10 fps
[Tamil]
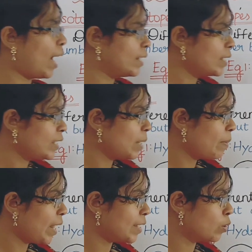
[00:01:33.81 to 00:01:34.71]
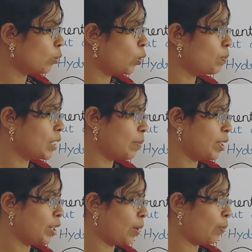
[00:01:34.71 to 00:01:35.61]
அன்ஸ்டேபிள் ஐசோடோப்ஸ்
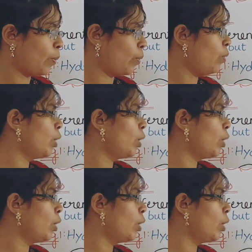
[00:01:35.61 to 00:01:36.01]
அப்படிங்கிறப்போ